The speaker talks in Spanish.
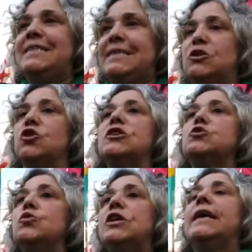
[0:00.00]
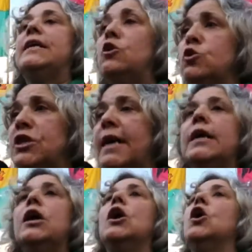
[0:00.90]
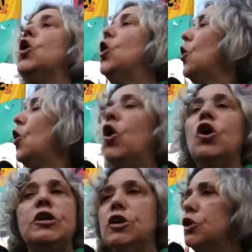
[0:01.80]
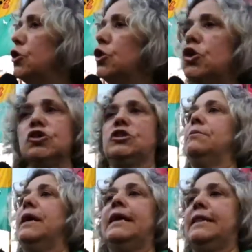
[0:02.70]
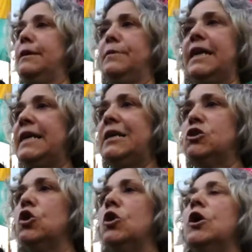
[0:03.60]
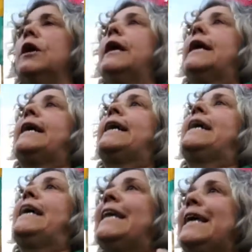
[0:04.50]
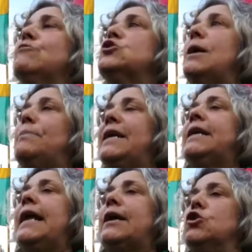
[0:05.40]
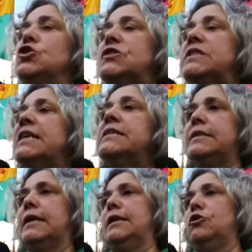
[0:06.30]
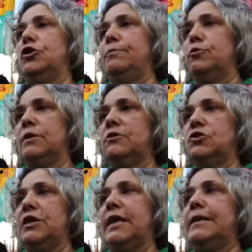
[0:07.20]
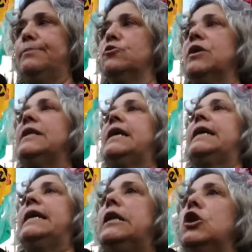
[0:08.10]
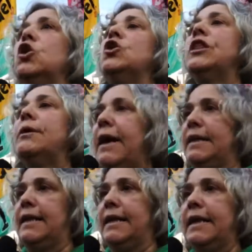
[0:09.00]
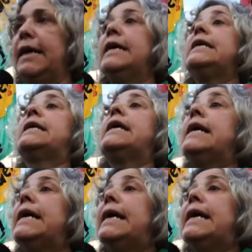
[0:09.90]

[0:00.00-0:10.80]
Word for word: es esto, y es un día de lucha, hoy no se va a terminar esto, queremos apelar a la conciencia de los diputados y las diputadas que lo debatan y que